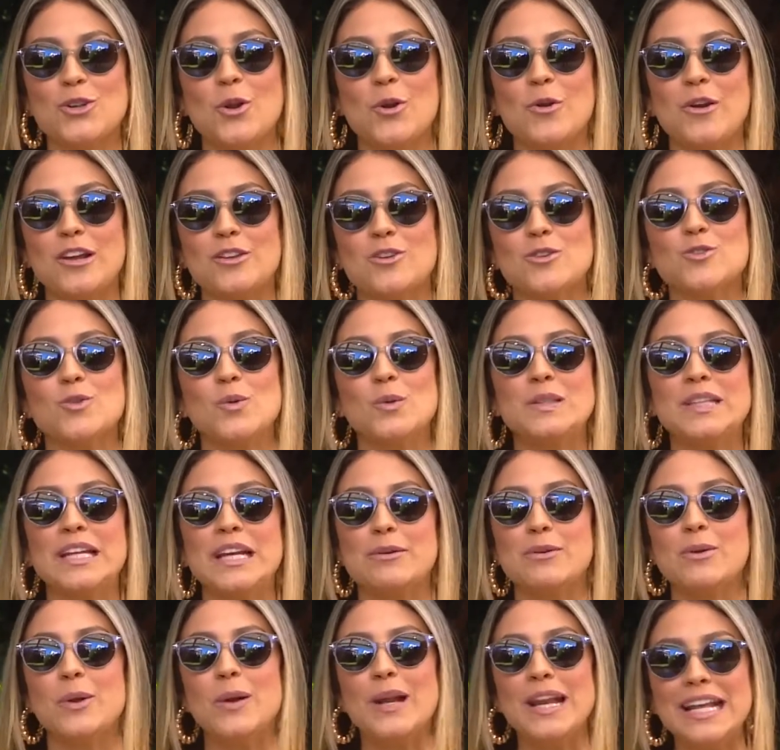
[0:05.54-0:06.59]
de los rayos
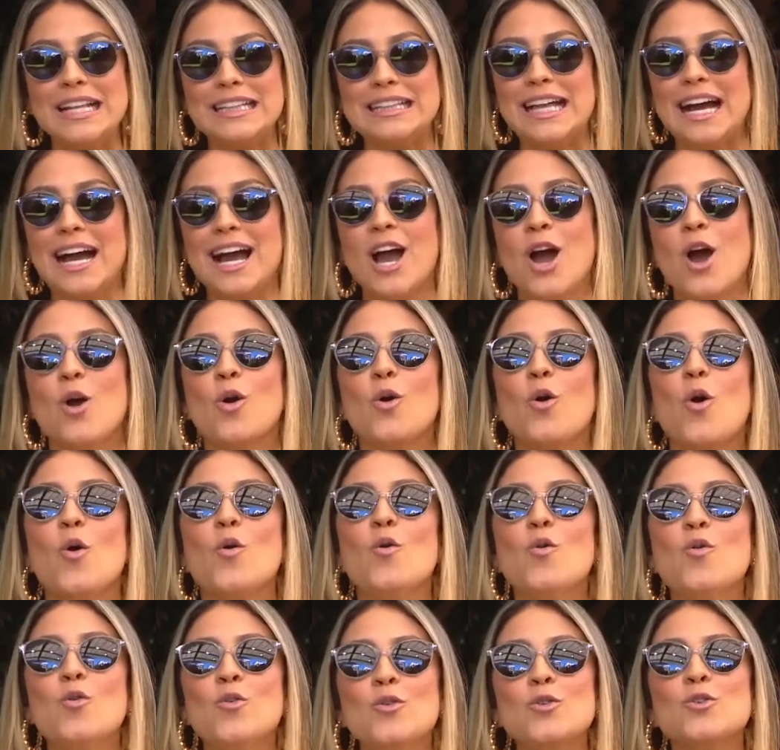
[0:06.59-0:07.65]
ultravioleta
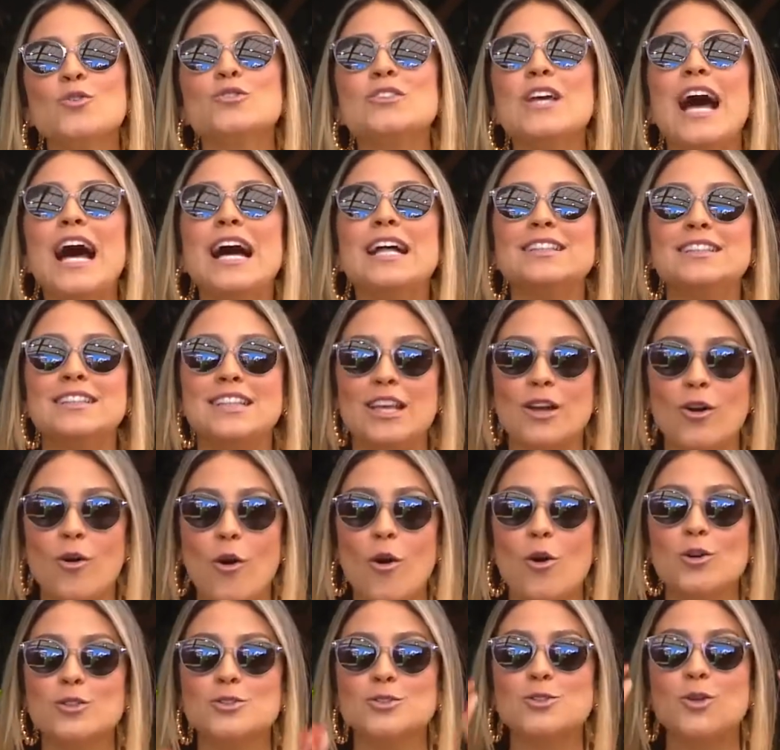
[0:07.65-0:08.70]
con unos
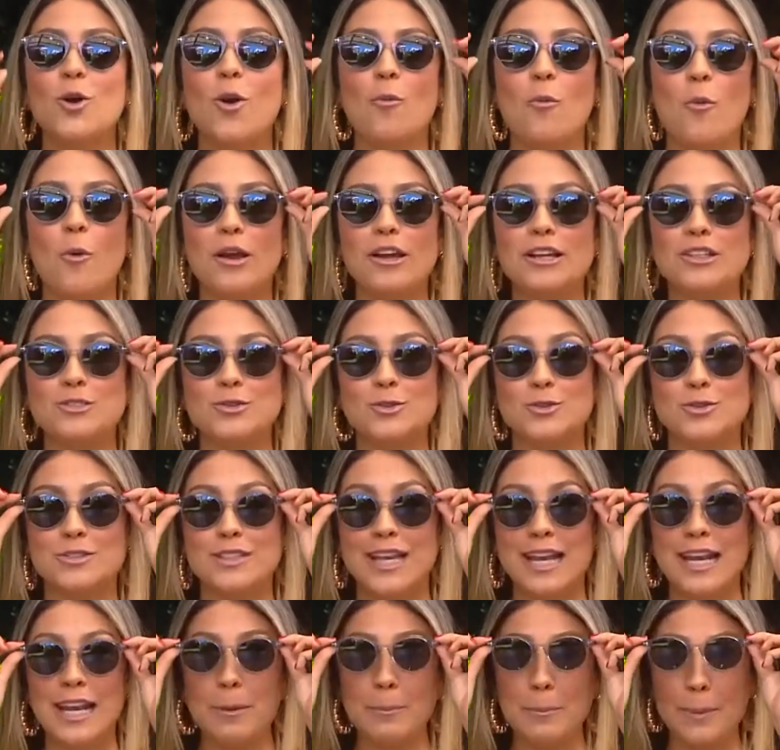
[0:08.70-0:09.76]
anteojos como estos.
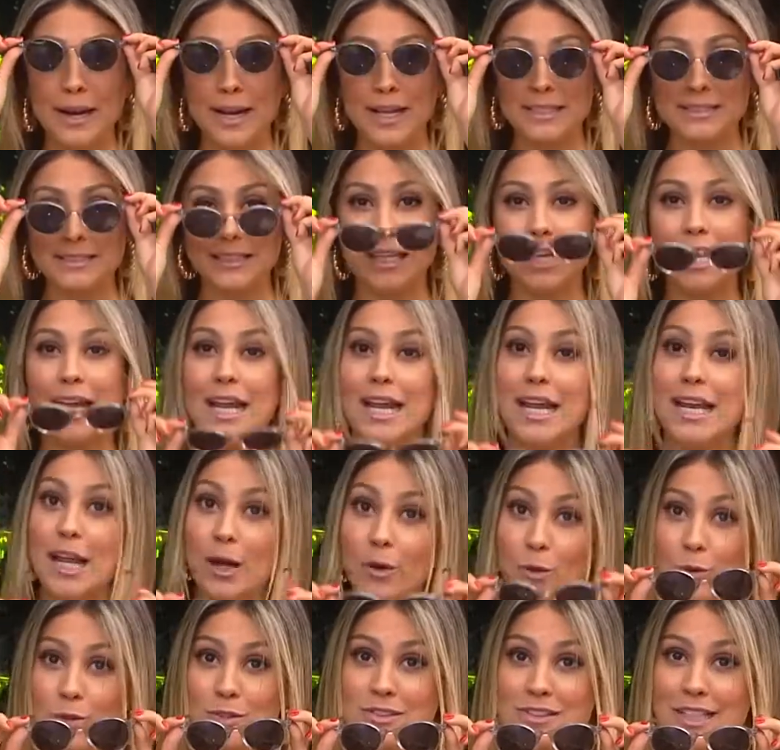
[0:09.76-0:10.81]
¿Qué le parece? ¿Le
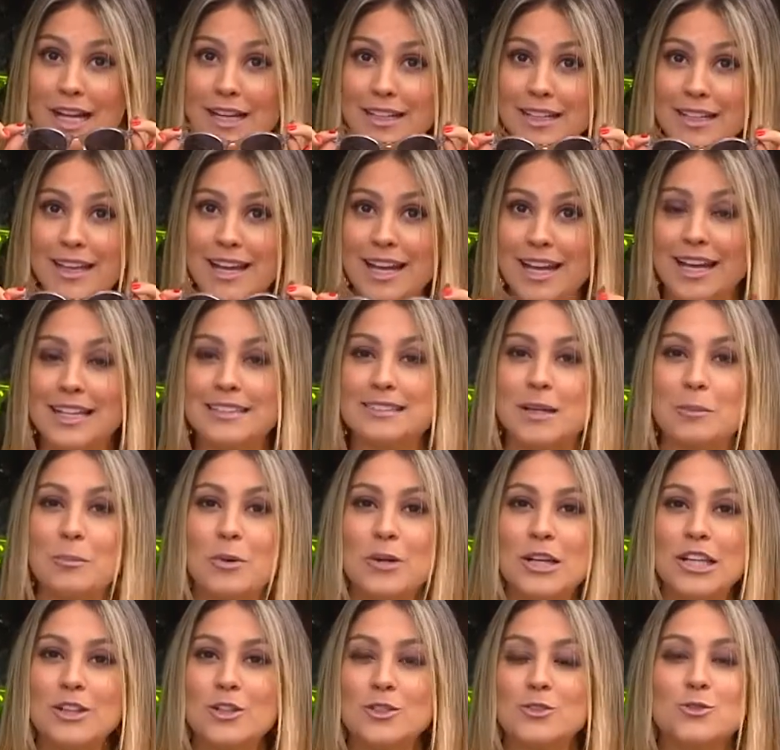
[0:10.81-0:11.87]
gustan? Están
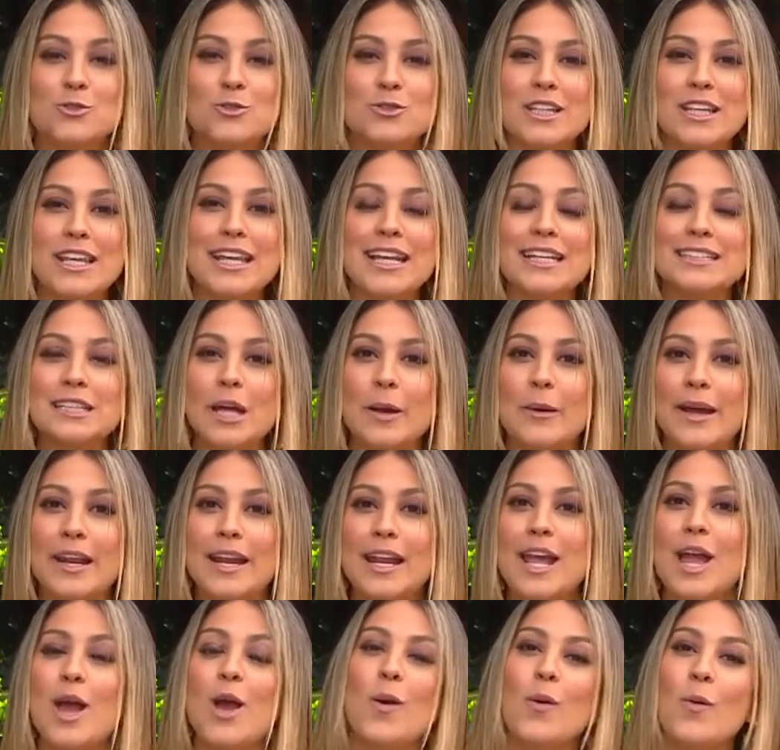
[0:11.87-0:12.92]
bonitos. Si usted quiere
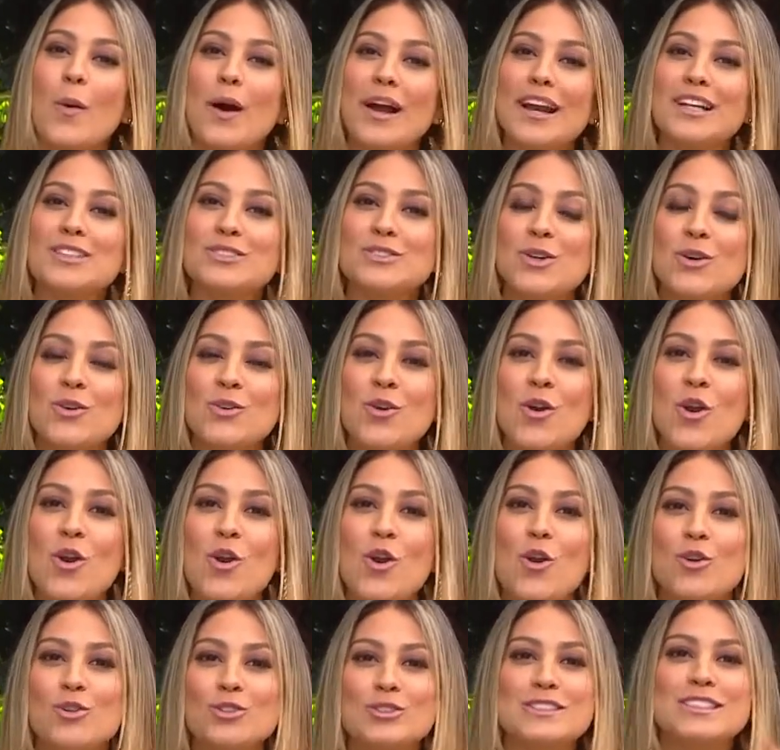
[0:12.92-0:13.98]
saber cuáles son
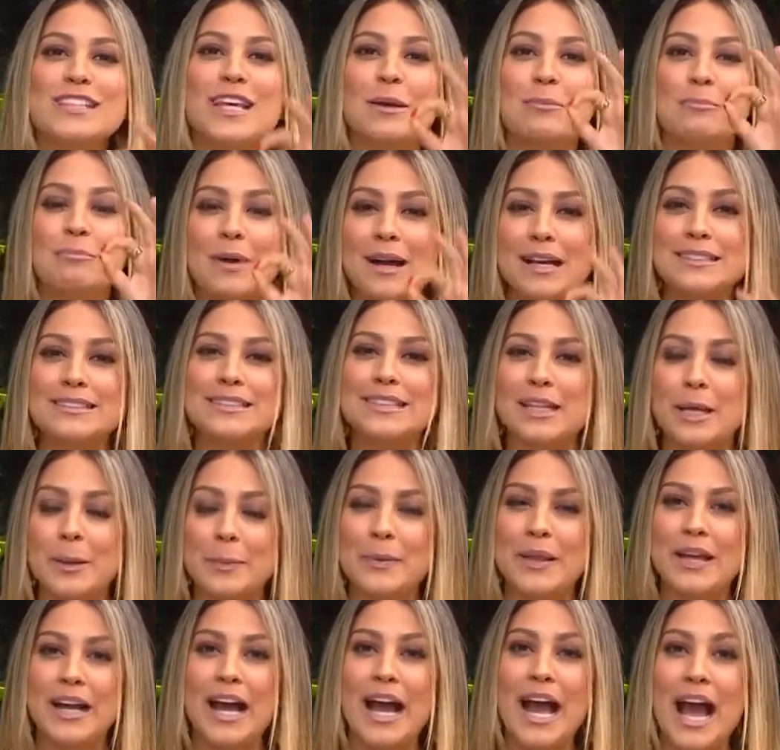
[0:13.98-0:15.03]
los que más se
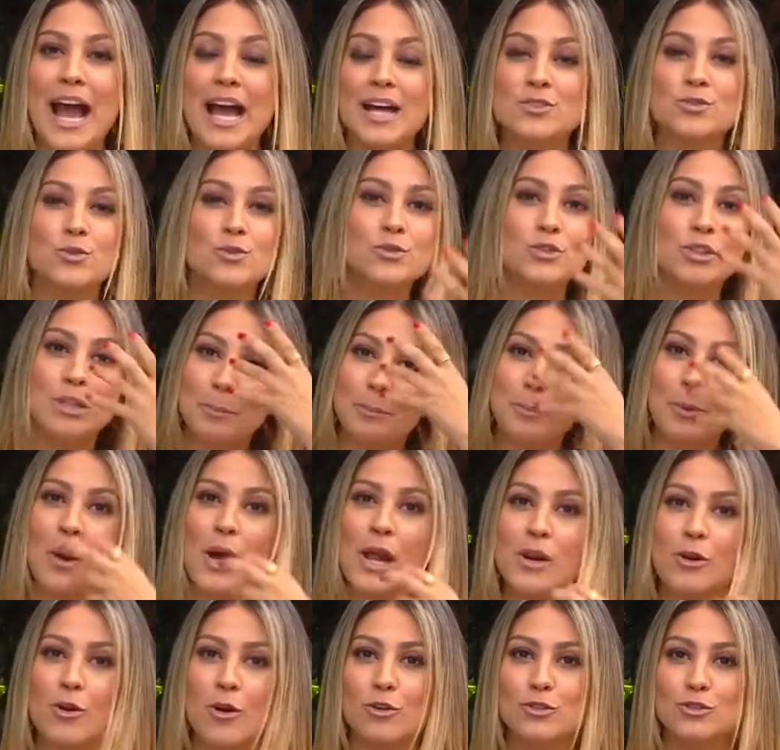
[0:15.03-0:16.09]
adaptan a su tipo
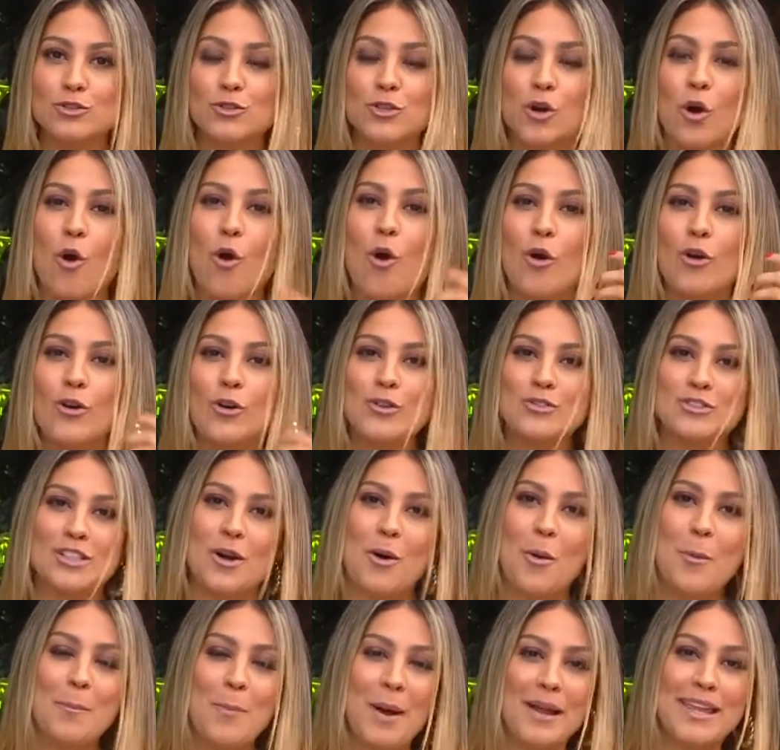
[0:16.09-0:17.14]
de rostro, hoy nos
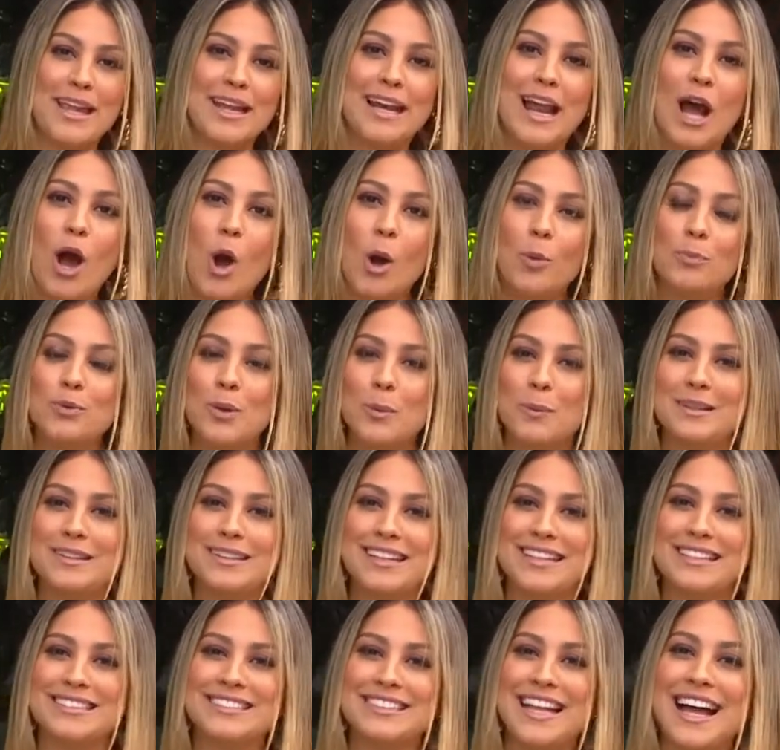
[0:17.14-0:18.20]
acompaña la
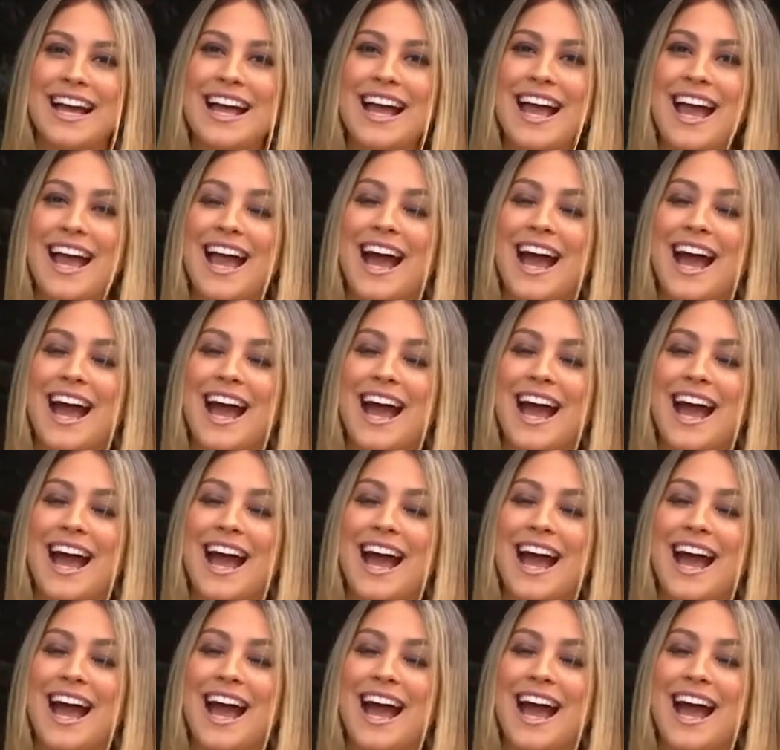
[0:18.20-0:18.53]
optometrista